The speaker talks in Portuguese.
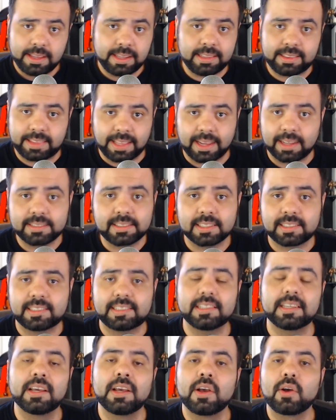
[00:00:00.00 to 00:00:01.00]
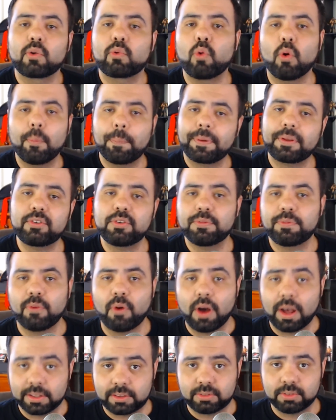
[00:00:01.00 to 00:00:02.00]
Entenda-se, compra de
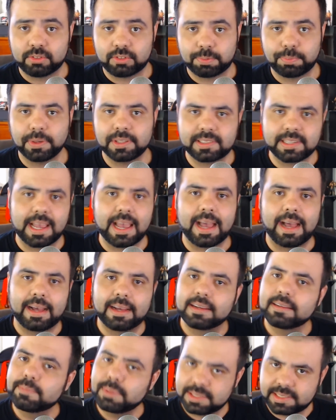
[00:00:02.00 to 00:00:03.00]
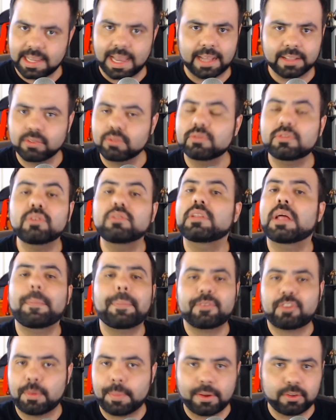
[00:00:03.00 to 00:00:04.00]
votos. Pois é, pois é, não, não dá
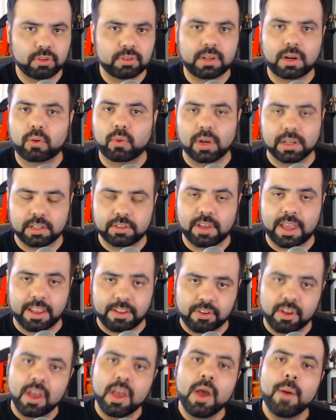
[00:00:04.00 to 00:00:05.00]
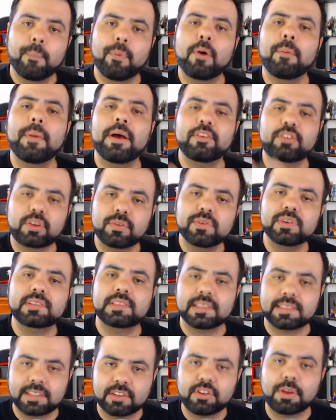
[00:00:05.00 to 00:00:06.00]
para chamar de outra coisa, gente. Por mais que
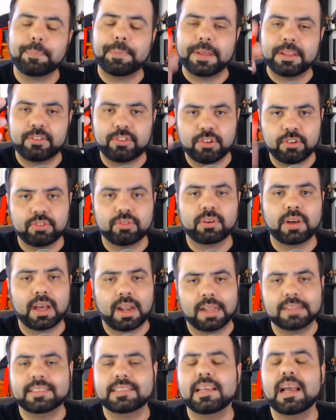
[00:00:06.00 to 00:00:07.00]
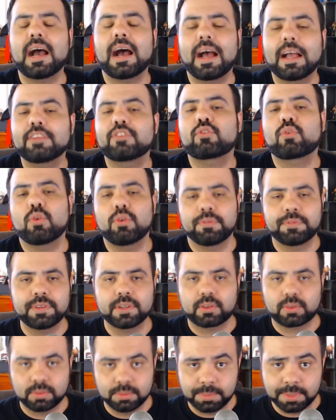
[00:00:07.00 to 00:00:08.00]
você seja petista, o cara se há de
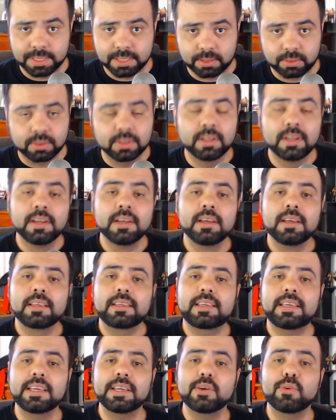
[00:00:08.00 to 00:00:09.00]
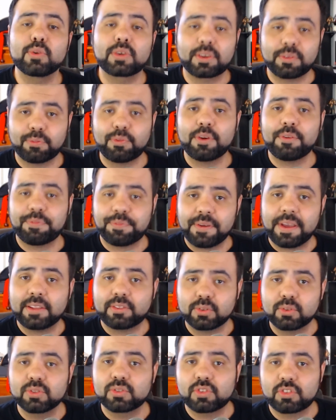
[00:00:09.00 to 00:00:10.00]
convir comigo que o que foi
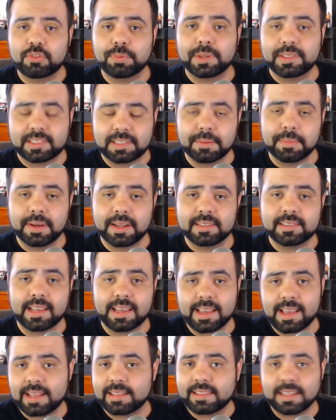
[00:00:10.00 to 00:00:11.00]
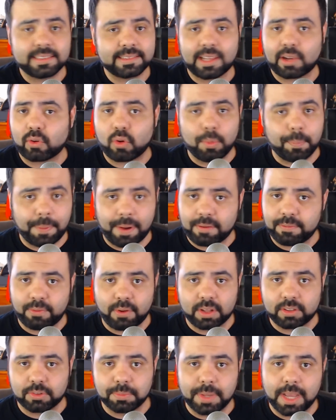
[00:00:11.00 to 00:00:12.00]
feito nas últimas semanas aí é tentar comprar
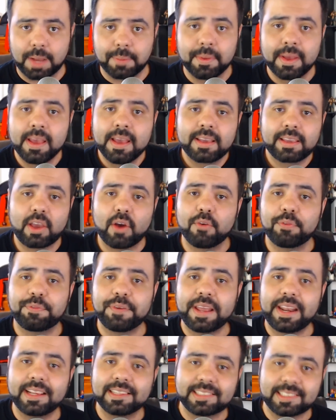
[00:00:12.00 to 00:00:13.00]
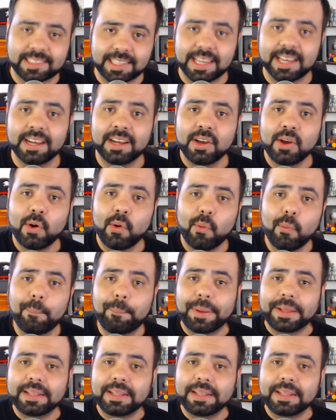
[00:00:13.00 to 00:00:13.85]
voto mesmo, que é oferecer um